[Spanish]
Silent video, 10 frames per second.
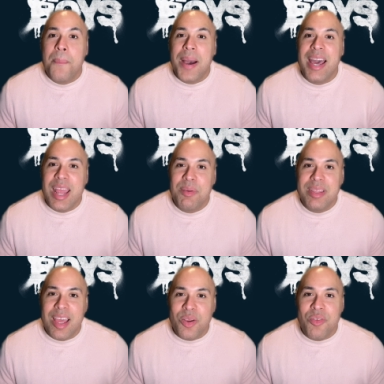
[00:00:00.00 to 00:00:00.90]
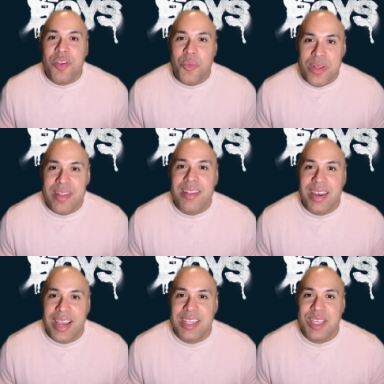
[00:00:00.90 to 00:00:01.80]
para evitar consecuencias
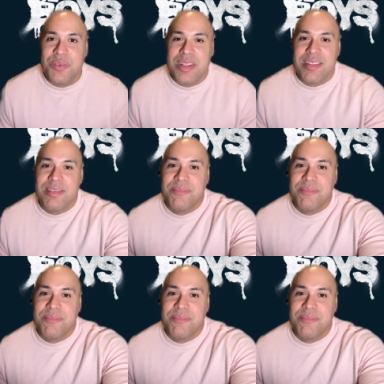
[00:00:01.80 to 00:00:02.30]
negativas.